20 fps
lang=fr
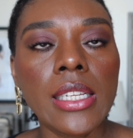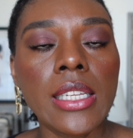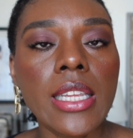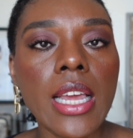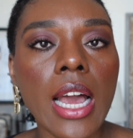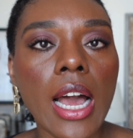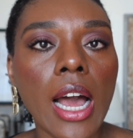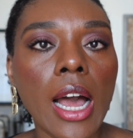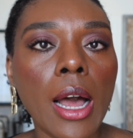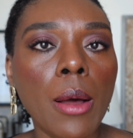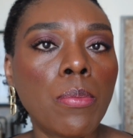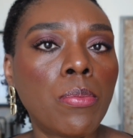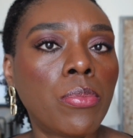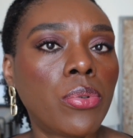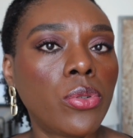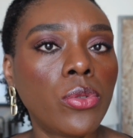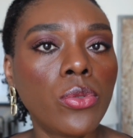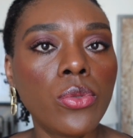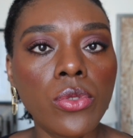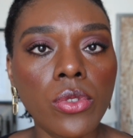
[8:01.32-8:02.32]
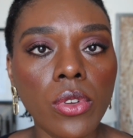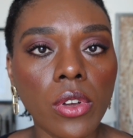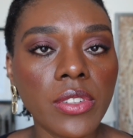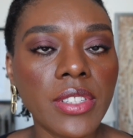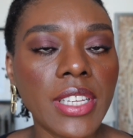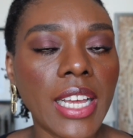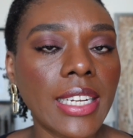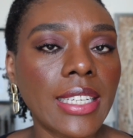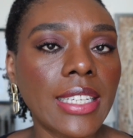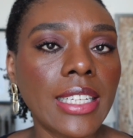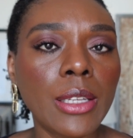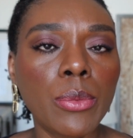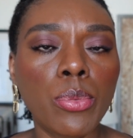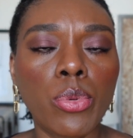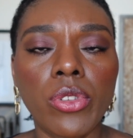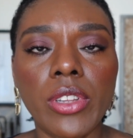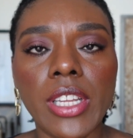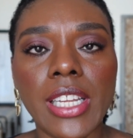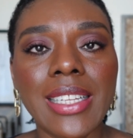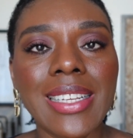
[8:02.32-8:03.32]
il y a plusieurs années,
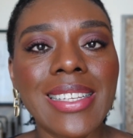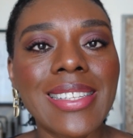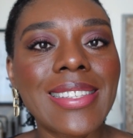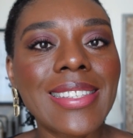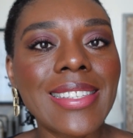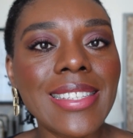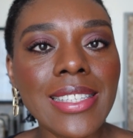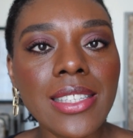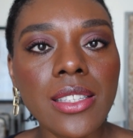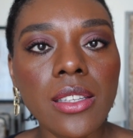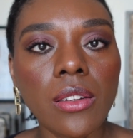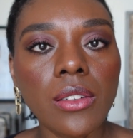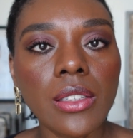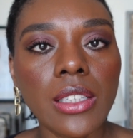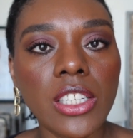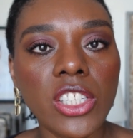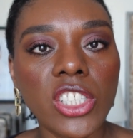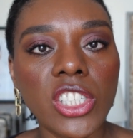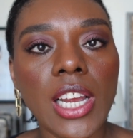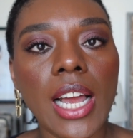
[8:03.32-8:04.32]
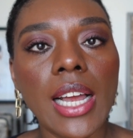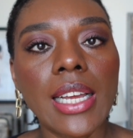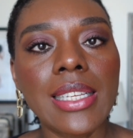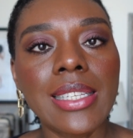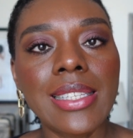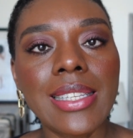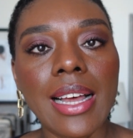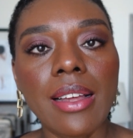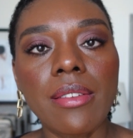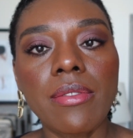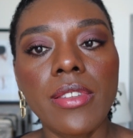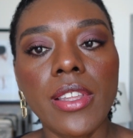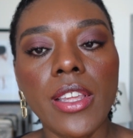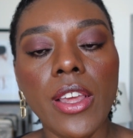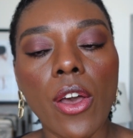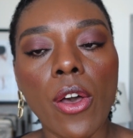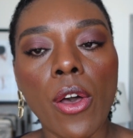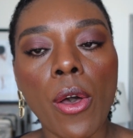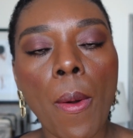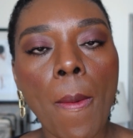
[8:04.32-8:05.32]
peut-être six ans déjà, ils
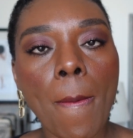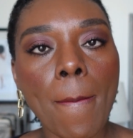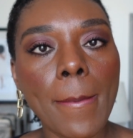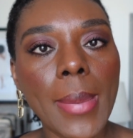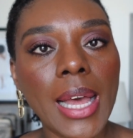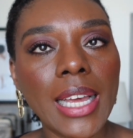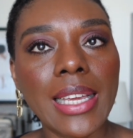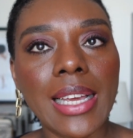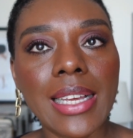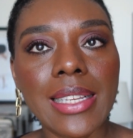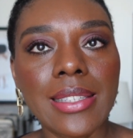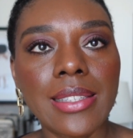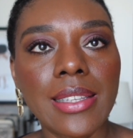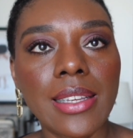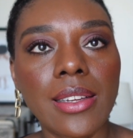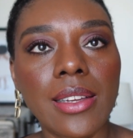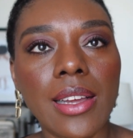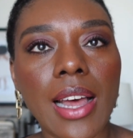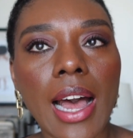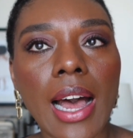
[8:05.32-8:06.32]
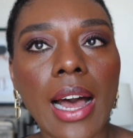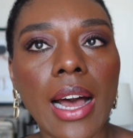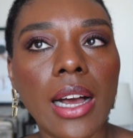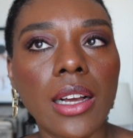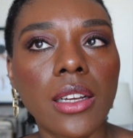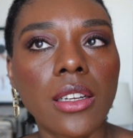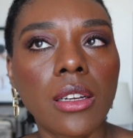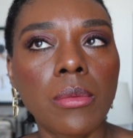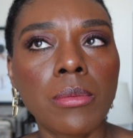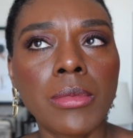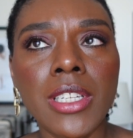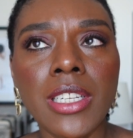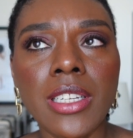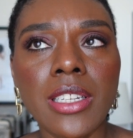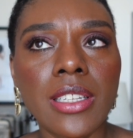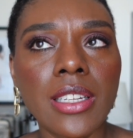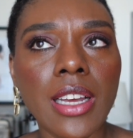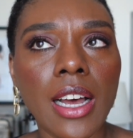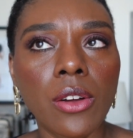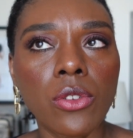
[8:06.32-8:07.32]
avaient un magasin à
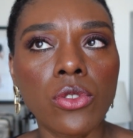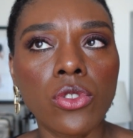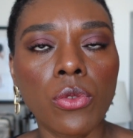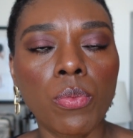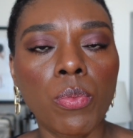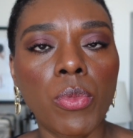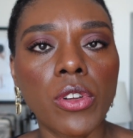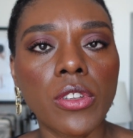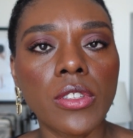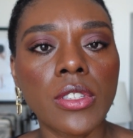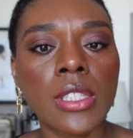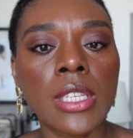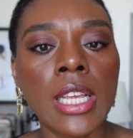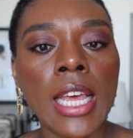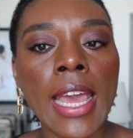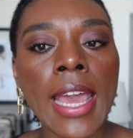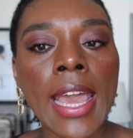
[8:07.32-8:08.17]
Camden Town, je pense.